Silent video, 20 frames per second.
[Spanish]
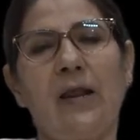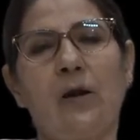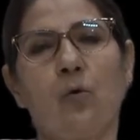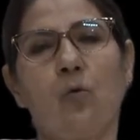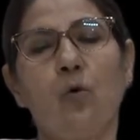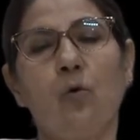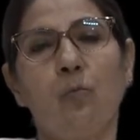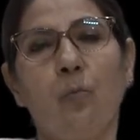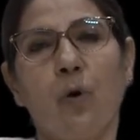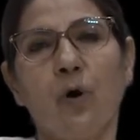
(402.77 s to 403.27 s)

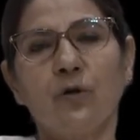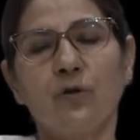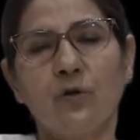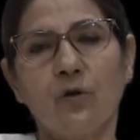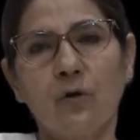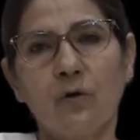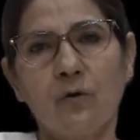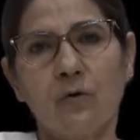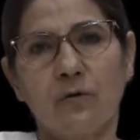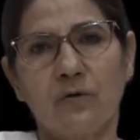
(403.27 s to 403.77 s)

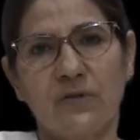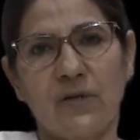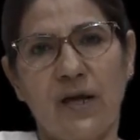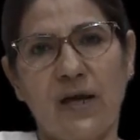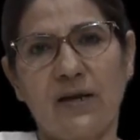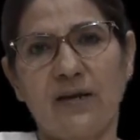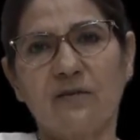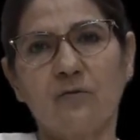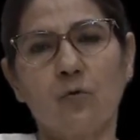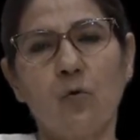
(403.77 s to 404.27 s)
culposo, o
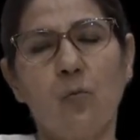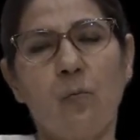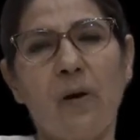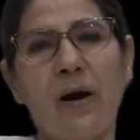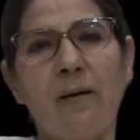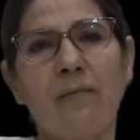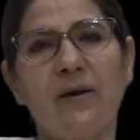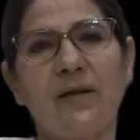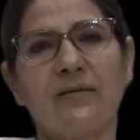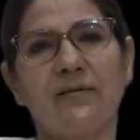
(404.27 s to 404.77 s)
sea, eres
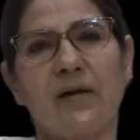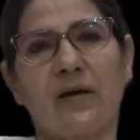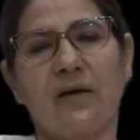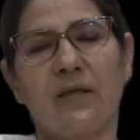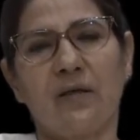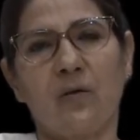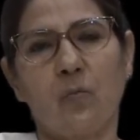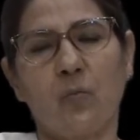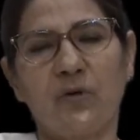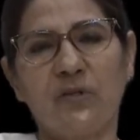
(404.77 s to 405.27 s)
culpable hasta que
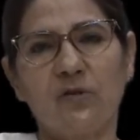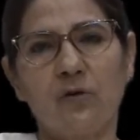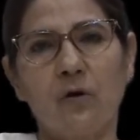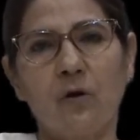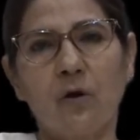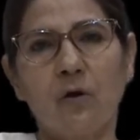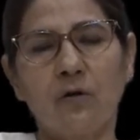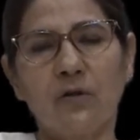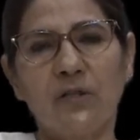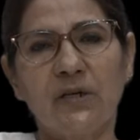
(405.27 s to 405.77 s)
demuestre
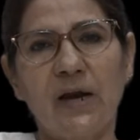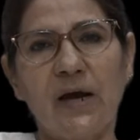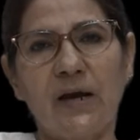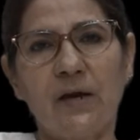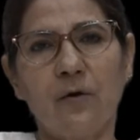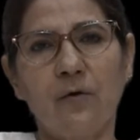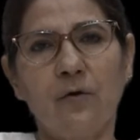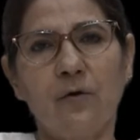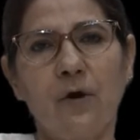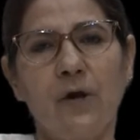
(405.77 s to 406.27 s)
lo
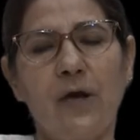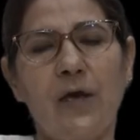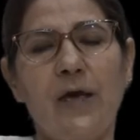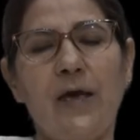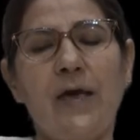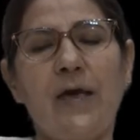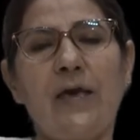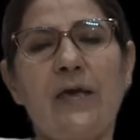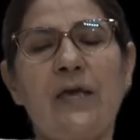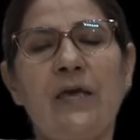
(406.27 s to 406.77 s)
contrario,
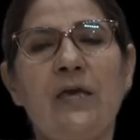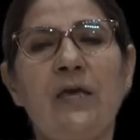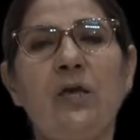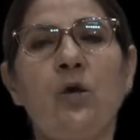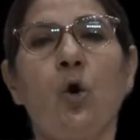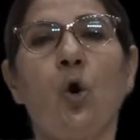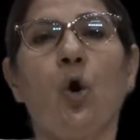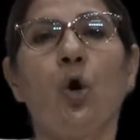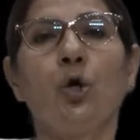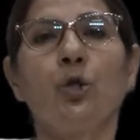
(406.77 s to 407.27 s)

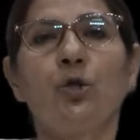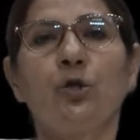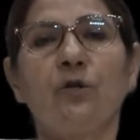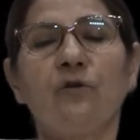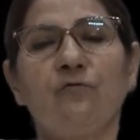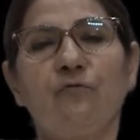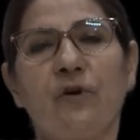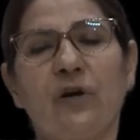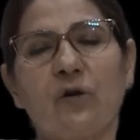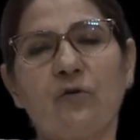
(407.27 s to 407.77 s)
y
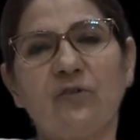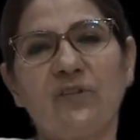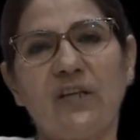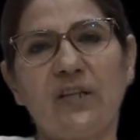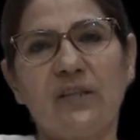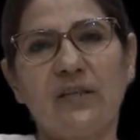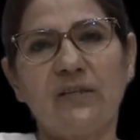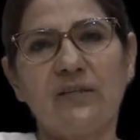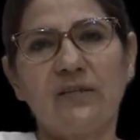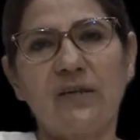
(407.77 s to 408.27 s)
otros fueron
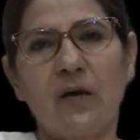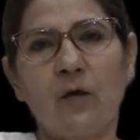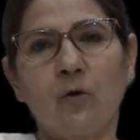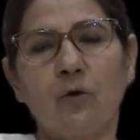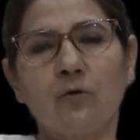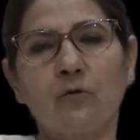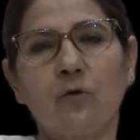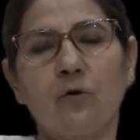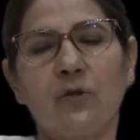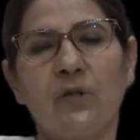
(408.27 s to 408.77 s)

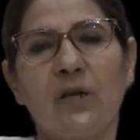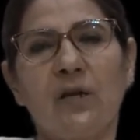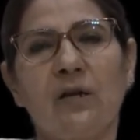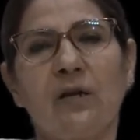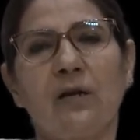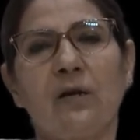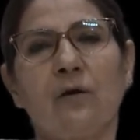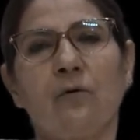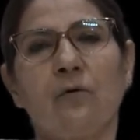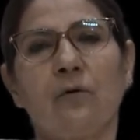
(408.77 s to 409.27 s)
sentenciados con
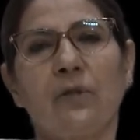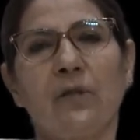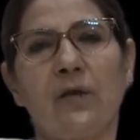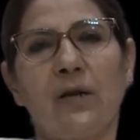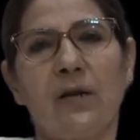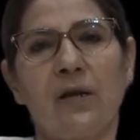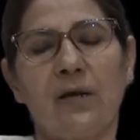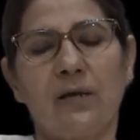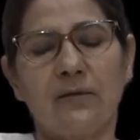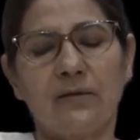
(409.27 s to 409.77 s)
el, con
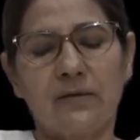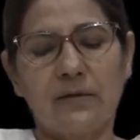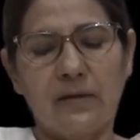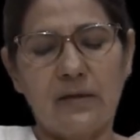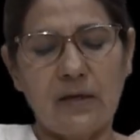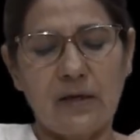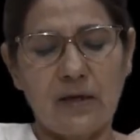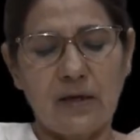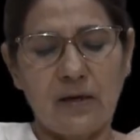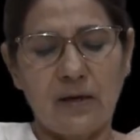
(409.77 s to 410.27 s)
el
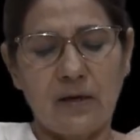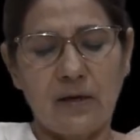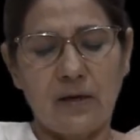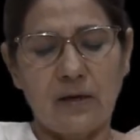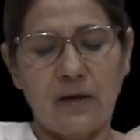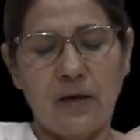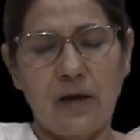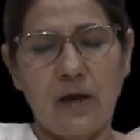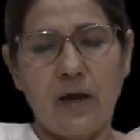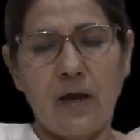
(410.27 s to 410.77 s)

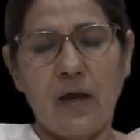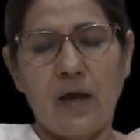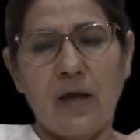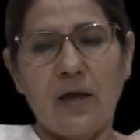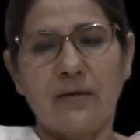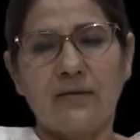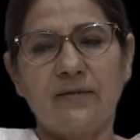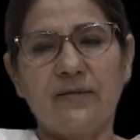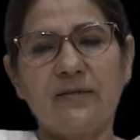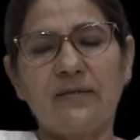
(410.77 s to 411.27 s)
este,
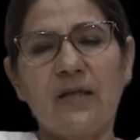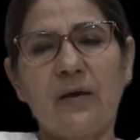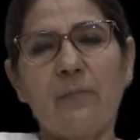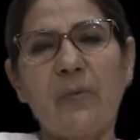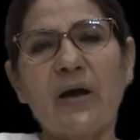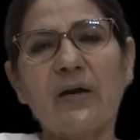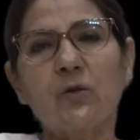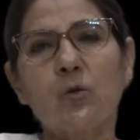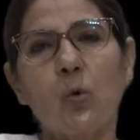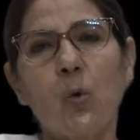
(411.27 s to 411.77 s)

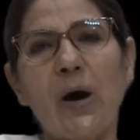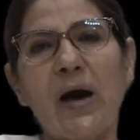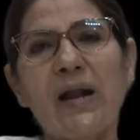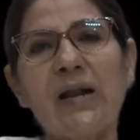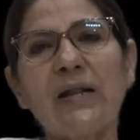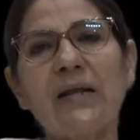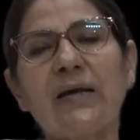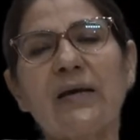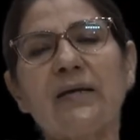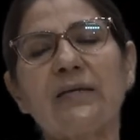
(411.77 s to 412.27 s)
sistema
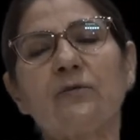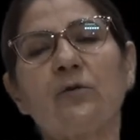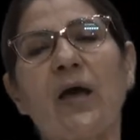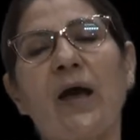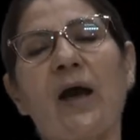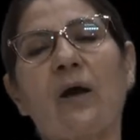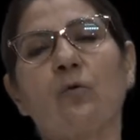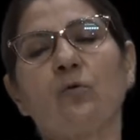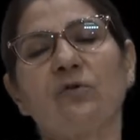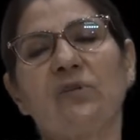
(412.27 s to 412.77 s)
actual, que es
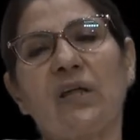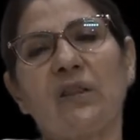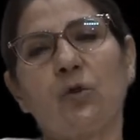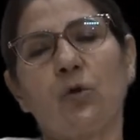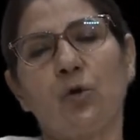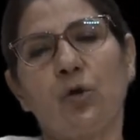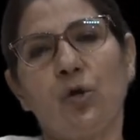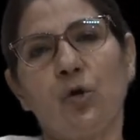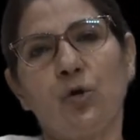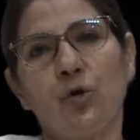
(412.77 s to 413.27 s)

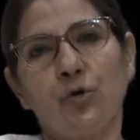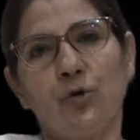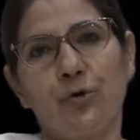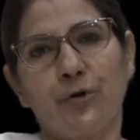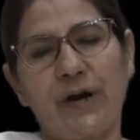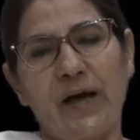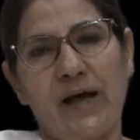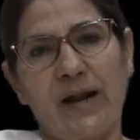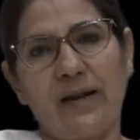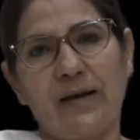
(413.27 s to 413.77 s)
acusatorio
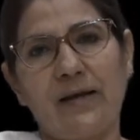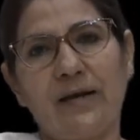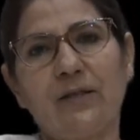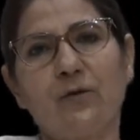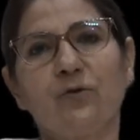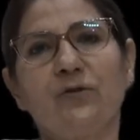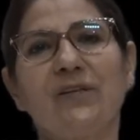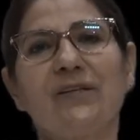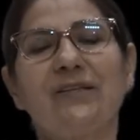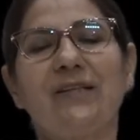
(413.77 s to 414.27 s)
oral.
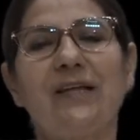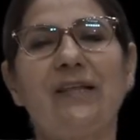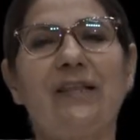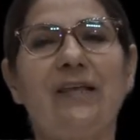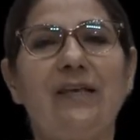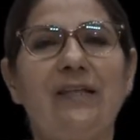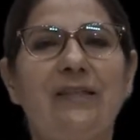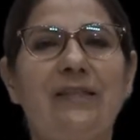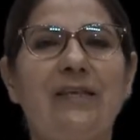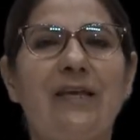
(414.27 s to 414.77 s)
Entonces,
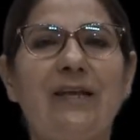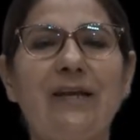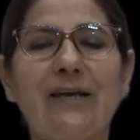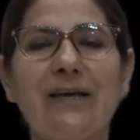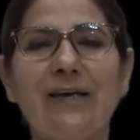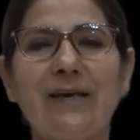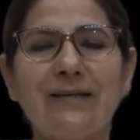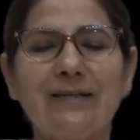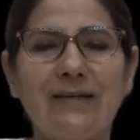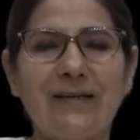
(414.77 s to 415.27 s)

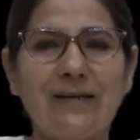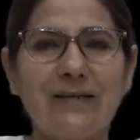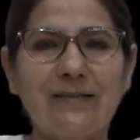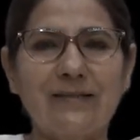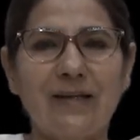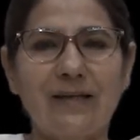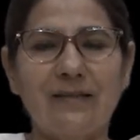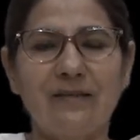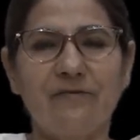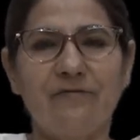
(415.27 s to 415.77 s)
tienen que hacer
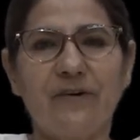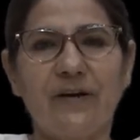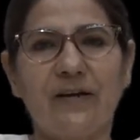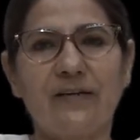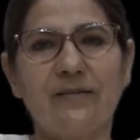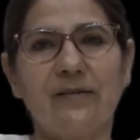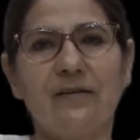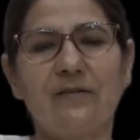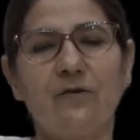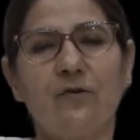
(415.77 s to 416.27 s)
estas
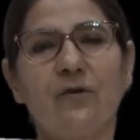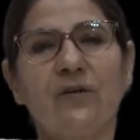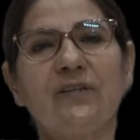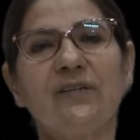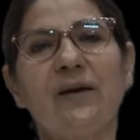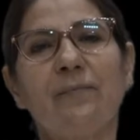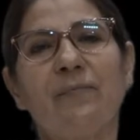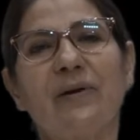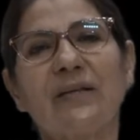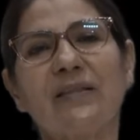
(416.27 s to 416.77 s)

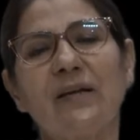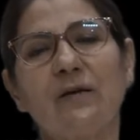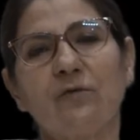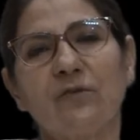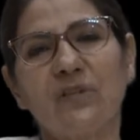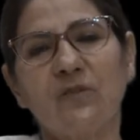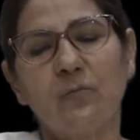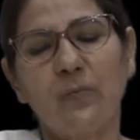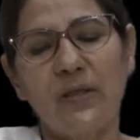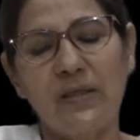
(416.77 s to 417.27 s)
diferenciaciones, aparte
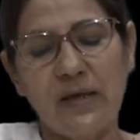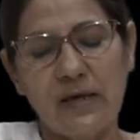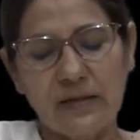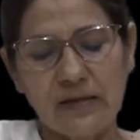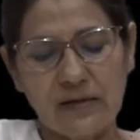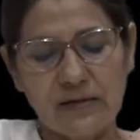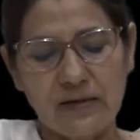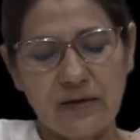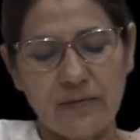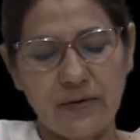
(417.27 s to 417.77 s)
los
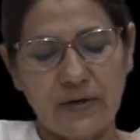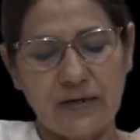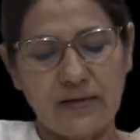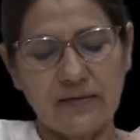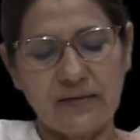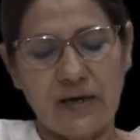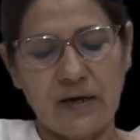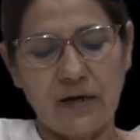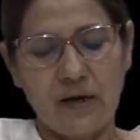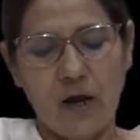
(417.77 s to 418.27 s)
expedientes deben
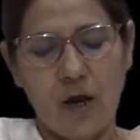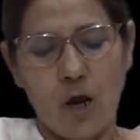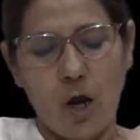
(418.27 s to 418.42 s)
estar